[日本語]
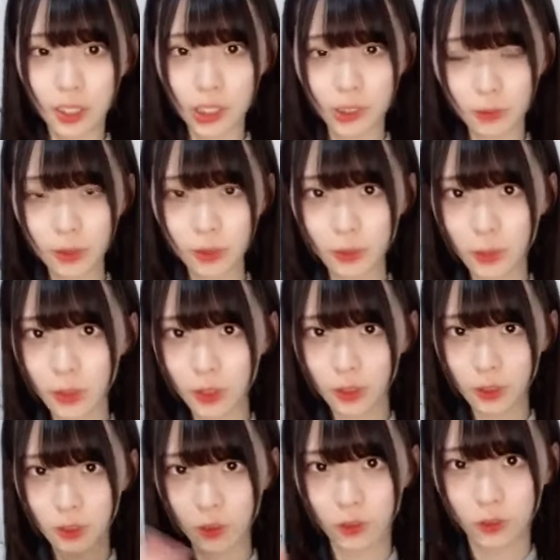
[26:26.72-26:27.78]
髪伸びた
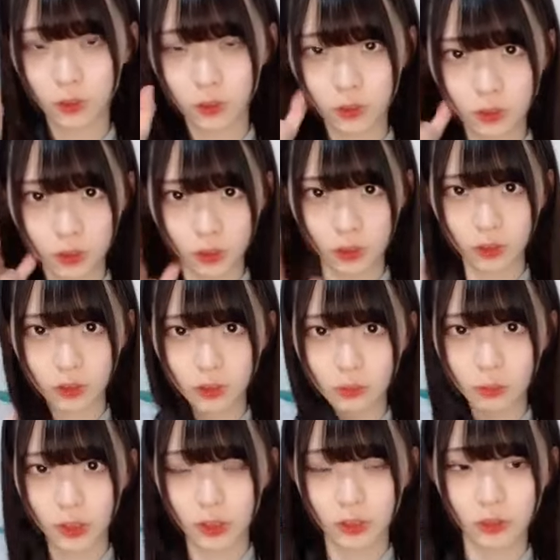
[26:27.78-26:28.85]
でしょ今日
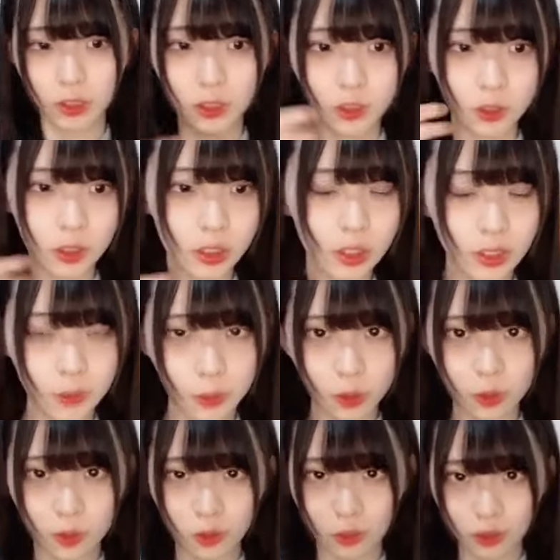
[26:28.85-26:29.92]
めっちゃ言われるしかも
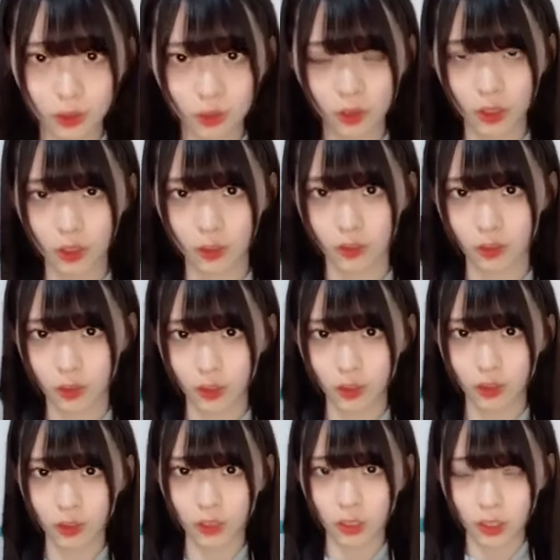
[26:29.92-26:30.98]
今日ストレートで
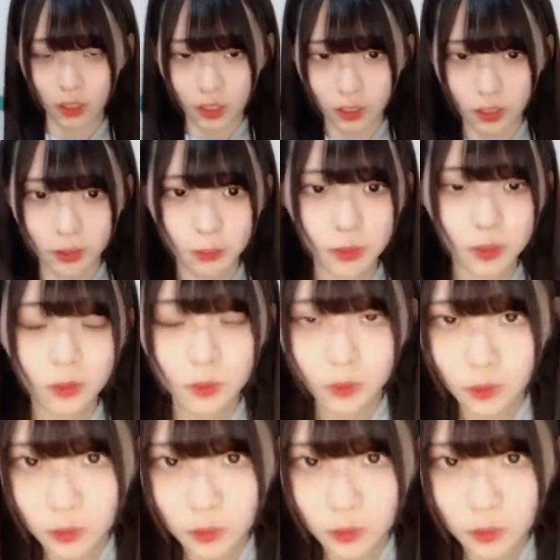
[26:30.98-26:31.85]
髪を